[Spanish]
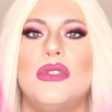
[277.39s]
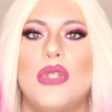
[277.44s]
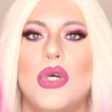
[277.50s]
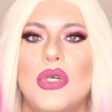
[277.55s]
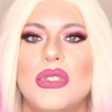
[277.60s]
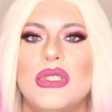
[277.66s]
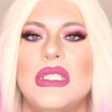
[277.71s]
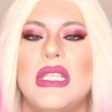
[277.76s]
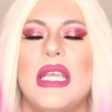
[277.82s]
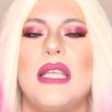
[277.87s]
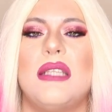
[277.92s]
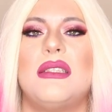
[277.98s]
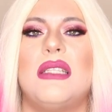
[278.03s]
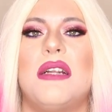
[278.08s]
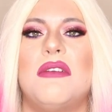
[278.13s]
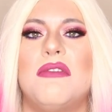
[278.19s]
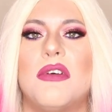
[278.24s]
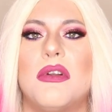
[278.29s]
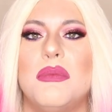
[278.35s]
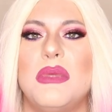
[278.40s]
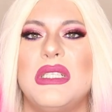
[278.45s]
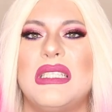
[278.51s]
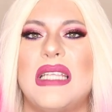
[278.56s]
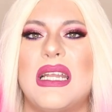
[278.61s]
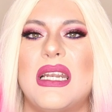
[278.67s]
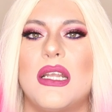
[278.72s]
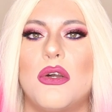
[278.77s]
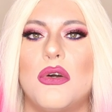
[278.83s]
donde
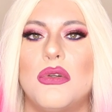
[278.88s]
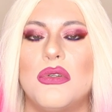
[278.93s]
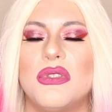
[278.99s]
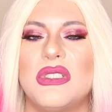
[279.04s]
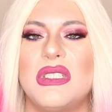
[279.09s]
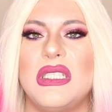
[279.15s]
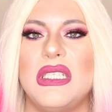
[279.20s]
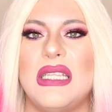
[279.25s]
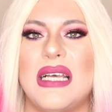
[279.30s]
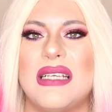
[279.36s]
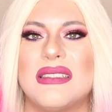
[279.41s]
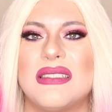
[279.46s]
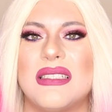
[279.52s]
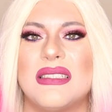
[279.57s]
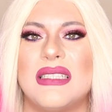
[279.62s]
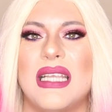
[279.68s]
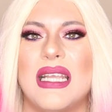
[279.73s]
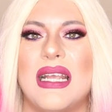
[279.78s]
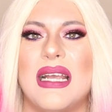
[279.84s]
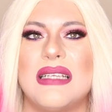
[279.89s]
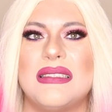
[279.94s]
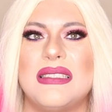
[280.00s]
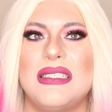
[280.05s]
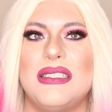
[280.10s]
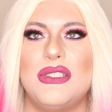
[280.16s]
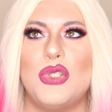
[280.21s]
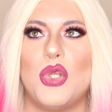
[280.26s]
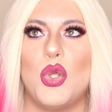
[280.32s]
transformistas reconocidas de
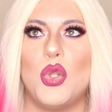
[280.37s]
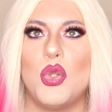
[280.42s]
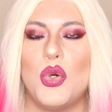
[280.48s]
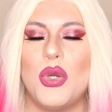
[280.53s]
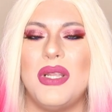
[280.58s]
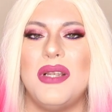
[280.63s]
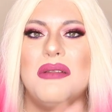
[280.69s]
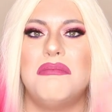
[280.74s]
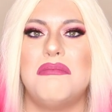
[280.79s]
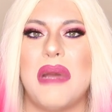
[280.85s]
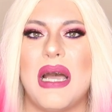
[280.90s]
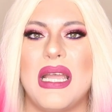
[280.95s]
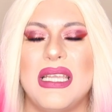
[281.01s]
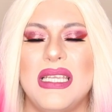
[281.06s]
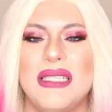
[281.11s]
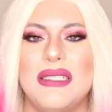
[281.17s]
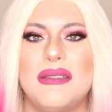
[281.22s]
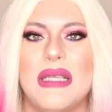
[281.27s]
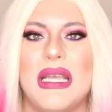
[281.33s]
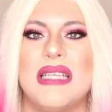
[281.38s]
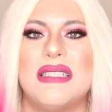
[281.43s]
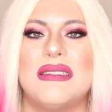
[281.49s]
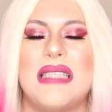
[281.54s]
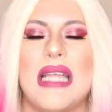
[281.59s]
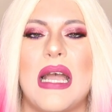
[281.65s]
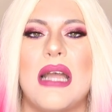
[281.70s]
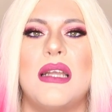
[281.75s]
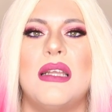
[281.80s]
casi todo el país
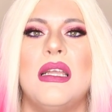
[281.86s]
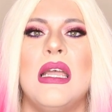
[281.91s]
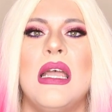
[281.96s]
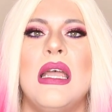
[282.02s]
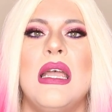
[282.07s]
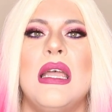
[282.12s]
están